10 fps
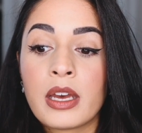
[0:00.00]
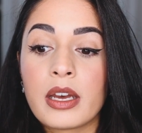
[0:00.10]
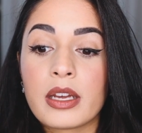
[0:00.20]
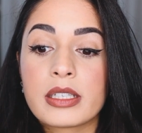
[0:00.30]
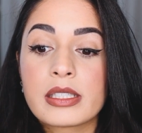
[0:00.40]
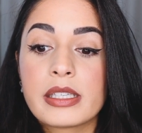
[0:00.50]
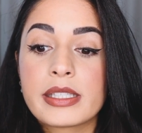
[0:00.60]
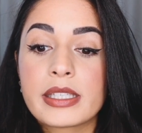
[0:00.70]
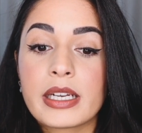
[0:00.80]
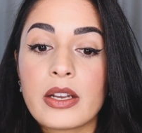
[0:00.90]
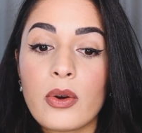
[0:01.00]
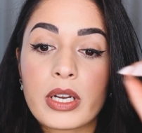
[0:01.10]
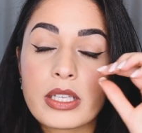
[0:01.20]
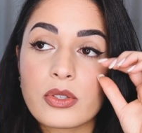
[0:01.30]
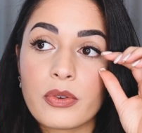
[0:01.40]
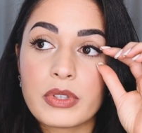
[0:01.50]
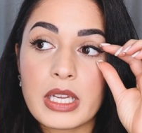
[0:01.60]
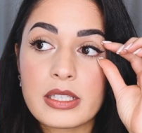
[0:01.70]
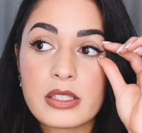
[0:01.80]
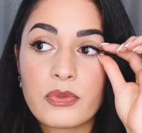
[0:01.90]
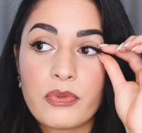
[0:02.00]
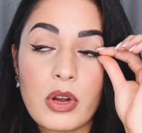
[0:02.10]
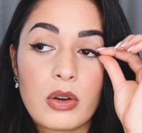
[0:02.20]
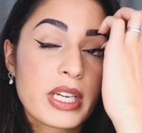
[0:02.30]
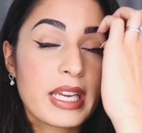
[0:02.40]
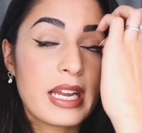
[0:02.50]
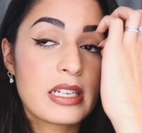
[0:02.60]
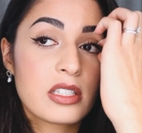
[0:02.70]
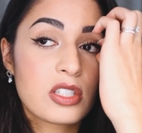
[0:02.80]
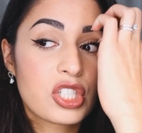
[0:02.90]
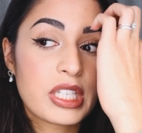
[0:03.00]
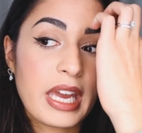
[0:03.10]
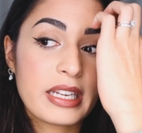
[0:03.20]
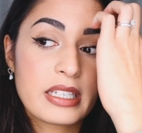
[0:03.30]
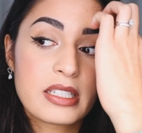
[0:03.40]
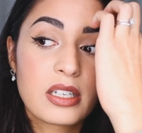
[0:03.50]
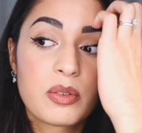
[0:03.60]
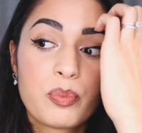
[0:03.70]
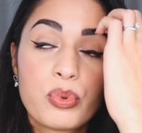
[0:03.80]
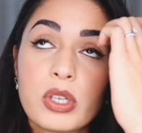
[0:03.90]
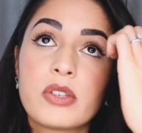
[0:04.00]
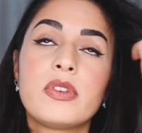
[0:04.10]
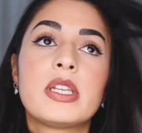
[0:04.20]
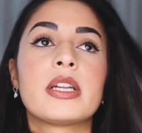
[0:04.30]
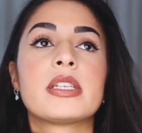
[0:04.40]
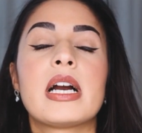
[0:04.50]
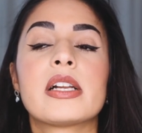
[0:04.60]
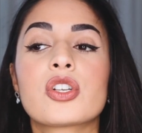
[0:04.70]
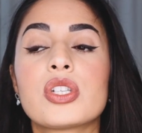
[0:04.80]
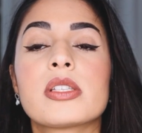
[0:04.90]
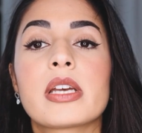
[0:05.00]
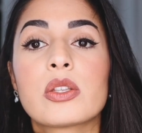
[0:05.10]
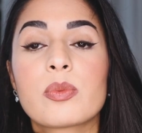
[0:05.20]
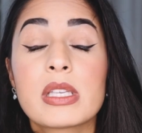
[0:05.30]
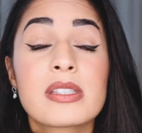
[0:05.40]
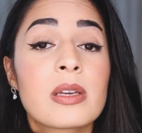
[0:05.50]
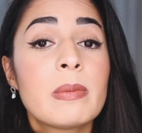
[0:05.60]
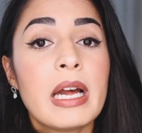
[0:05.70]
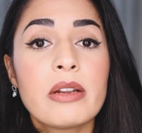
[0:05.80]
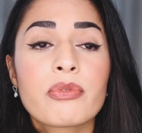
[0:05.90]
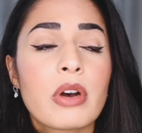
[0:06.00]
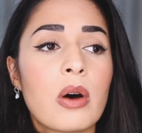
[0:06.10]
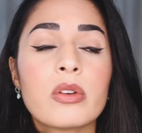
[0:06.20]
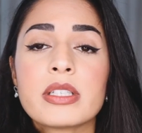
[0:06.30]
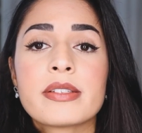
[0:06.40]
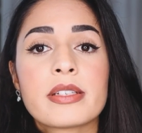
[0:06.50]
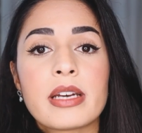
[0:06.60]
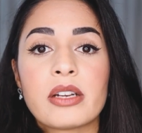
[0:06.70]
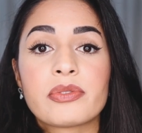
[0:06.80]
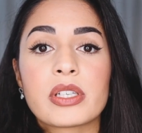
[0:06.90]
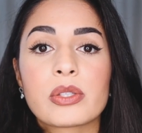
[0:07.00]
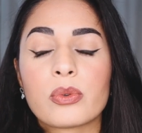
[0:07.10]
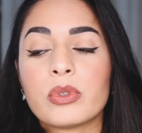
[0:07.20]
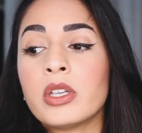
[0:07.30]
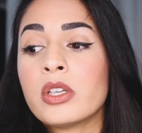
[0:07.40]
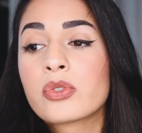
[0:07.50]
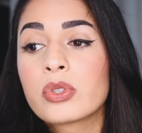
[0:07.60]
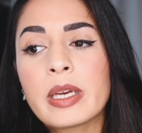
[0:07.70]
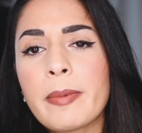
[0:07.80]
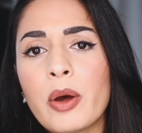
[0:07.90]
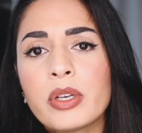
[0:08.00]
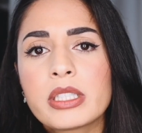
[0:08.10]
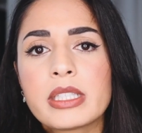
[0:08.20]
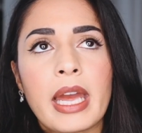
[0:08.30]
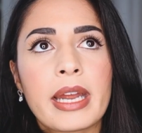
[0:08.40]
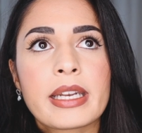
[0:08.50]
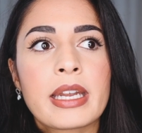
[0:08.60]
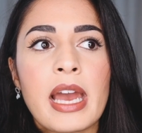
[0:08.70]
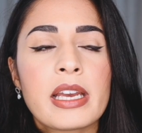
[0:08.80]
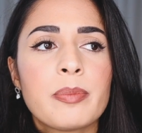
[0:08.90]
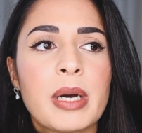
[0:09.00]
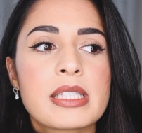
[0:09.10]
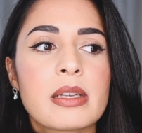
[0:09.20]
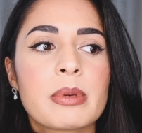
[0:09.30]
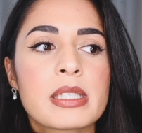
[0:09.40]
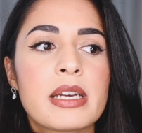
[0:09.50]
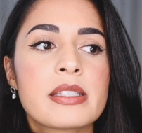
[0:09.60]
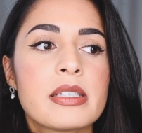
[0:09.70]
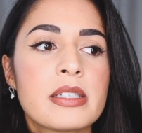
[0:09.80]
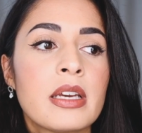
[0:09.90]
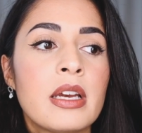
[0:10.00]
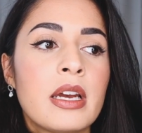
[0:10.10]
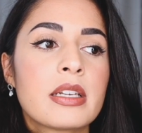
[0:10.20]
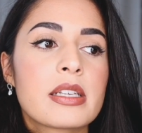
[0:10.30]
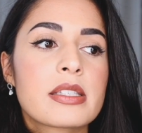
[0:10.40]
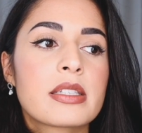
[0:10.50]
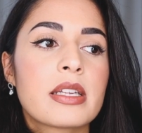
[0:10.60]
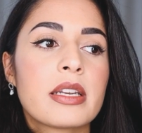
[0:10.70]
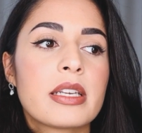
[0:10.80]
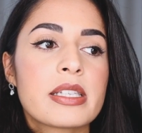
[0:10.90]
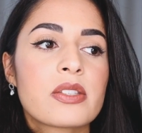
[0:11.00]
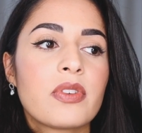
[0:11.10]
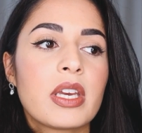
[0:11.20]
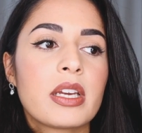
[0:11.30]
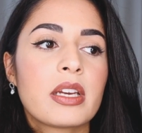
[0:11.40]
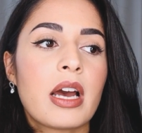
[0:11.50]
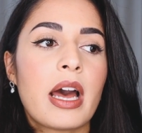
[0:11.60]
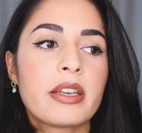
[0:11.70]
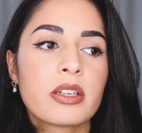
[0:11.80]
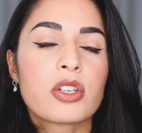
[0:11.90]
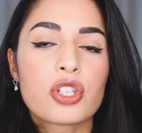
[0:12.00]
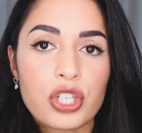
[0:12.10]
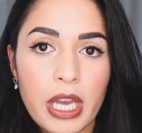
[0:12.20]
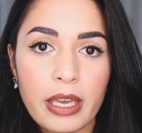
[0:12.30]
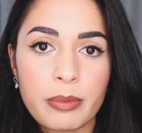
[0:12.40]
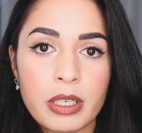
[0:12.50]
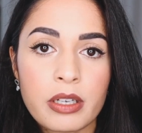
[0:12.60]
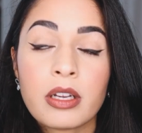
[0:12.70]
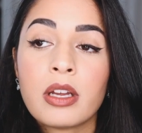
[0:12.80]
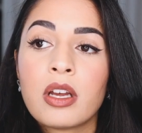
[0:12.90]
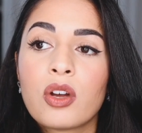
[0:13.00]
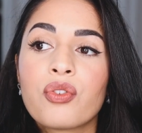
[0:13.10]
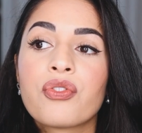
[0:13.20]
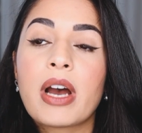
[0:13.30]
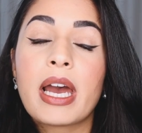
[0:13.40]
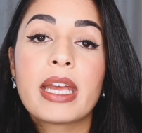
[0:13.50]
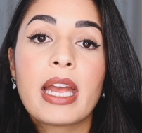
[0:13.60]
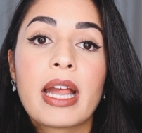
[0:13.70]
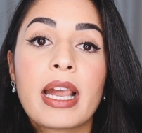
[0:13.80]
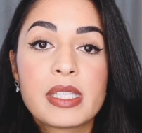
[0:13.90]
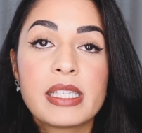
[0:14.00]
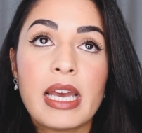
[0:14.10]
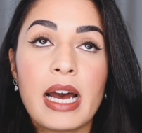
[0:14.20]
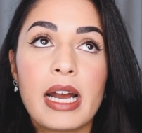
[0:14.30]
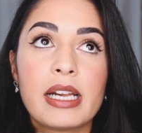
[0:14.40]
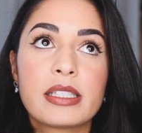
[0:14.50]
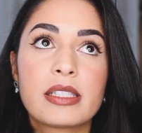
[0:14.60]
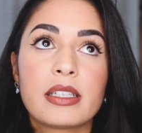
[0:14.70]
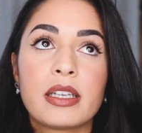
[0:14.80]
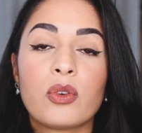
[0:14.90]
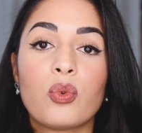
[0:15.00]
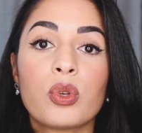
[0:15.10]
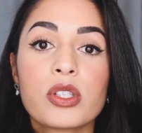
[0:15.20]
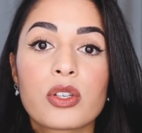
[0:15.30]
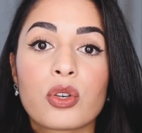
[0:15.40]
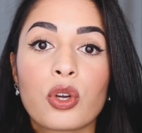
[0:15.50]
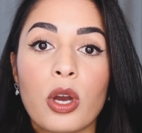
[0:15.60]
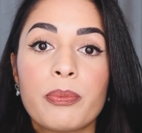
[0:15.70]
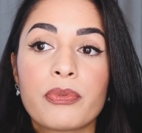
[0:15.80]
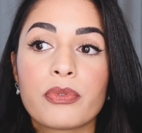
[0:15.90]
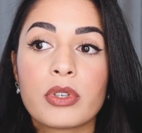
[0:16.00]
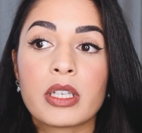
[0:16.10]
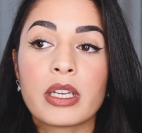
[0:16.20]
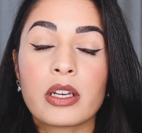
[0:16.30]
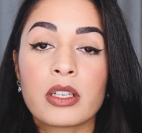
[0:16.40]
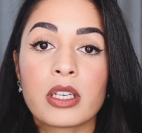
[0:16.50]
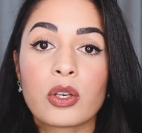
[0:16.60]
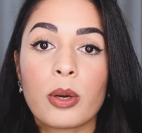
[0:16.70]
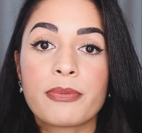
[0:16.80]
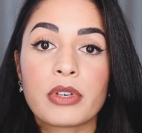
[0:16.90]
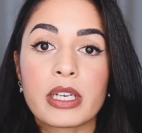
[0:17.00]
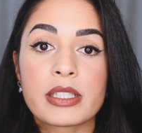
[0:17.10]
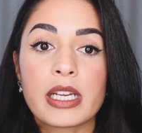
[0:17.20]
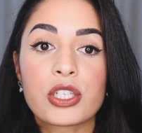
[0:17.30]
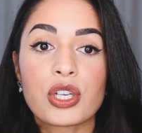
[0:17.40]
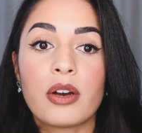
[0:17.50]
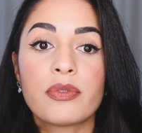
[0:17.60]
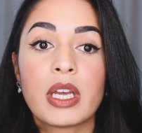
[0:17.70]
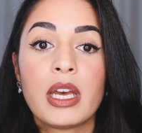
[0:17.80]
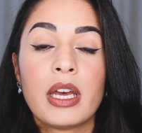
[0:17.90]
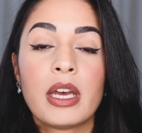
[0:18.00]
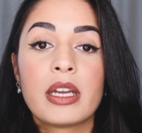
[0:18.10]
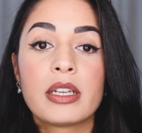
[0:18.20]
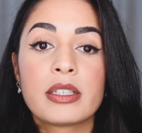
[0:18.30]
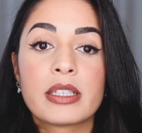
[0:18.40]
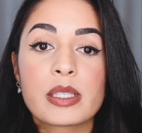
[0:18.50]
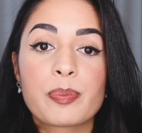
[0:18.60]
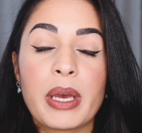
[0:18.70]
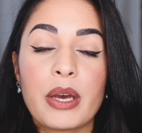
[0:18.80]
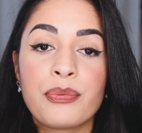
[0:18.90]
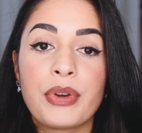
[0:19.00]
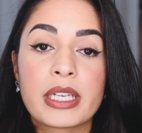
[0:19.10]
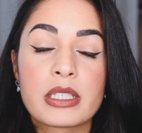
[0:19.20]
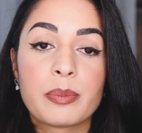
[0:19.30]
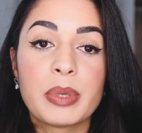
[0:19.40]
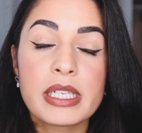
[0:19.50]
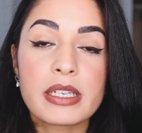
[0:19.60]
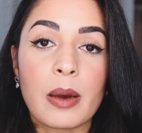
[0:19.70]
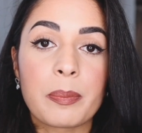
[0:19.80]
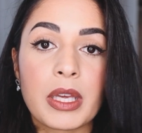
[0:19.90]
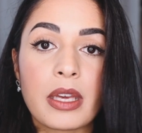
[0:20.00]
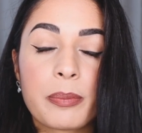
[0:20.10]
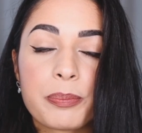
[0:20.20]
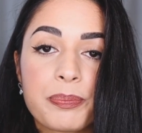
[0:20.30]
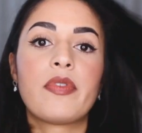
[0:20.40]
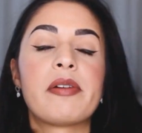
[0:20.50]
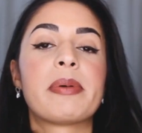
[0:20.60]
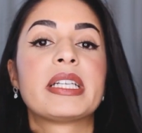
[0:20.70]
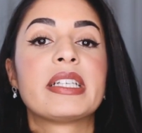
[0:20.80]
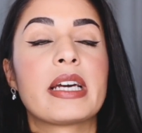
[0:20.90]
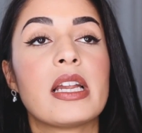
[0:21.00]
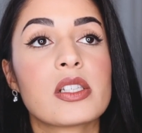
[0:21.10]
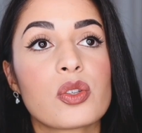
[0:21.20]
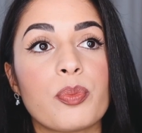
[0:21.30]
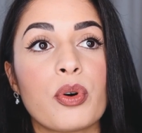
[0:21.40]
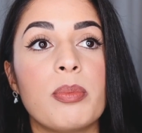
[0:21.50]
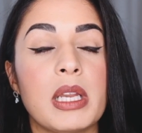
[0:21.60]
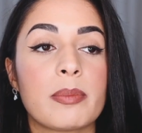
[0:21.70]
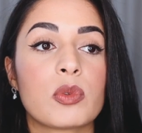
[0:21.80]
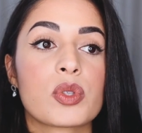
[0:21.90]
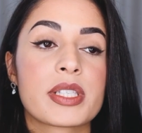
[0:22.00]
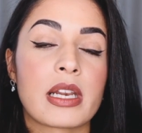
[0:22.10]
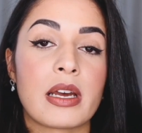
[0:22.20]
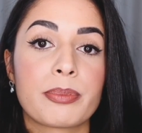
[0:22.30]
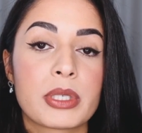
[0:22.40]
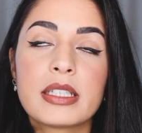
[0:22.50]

Äh, das lese ich halt auch ganz oft. Ja, das ist voll unrealistisch, direkt nach der Geburt wieder in die alte Jeans reinzupassen. Es gibt halt Frauen, die sind einfach so. So, ich habe auch nicht direkt reingepasst, aber es das heißt nicht, dass ich dann deswegen andere schäme, weil sie halt in unseren Köpfen, in, der, in den Köpfen der Gesellschaft das perfekte Bild abgeben, weil bei denen alles so problemlos klappt.